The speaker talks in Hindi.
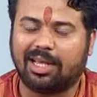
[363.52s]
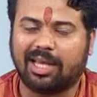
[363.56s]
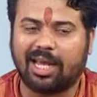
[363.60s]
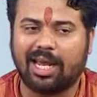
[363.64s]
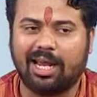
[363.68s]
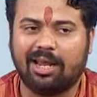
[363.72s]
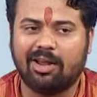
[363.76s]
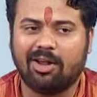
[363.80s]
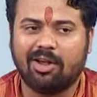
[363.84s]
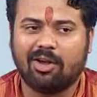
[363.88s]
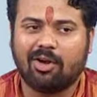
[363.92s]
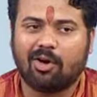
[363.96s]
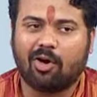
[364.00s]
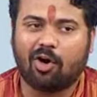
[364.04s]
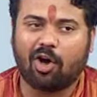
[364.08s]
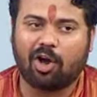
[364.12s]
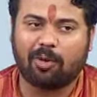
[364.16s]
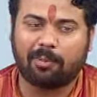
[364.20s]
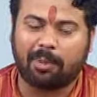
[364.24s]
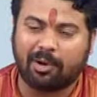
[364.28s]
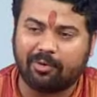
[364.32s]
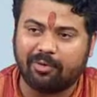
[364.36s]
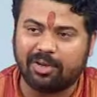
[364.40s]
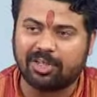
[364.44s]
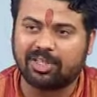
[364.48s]
है
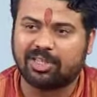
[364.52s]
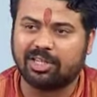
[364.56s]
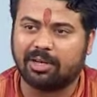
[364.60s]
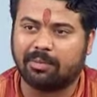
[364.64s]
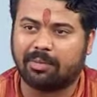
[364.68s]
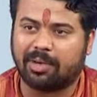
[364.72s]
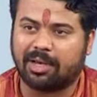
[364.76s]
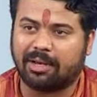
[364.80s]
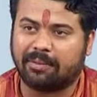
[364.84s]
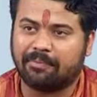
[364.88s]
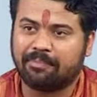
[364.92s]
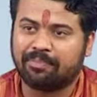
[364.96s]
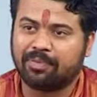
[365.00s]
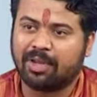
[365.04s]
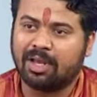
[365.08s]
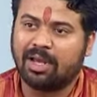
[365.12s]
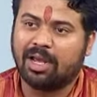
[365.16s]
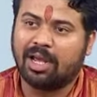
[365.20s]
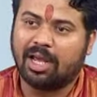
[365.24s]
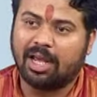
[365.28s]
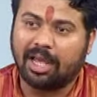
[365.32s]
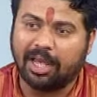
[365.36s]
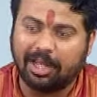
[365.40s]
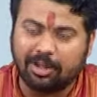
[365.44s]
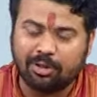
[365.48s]
और भविष्य में
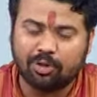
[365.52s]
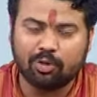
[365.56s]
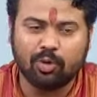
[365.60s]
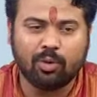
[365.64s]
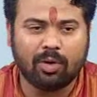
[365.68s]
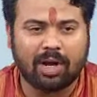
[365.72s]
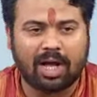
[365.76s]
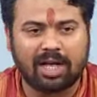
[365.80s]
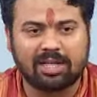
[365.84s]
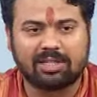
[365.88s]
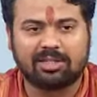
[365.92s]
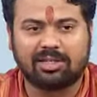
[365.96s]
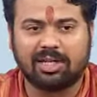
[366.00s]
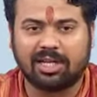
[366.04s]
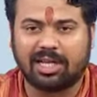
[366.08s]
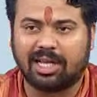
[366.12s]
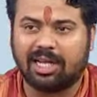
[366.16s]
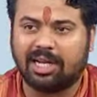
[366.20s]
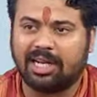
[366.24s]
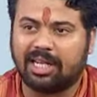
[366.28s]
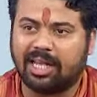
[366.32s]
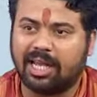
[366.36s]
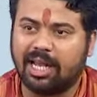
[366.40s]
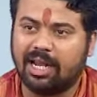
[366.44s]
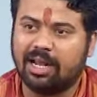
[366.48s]
हिंदू राष्ट्र
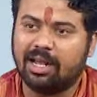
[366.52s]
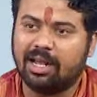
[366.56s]
के लिए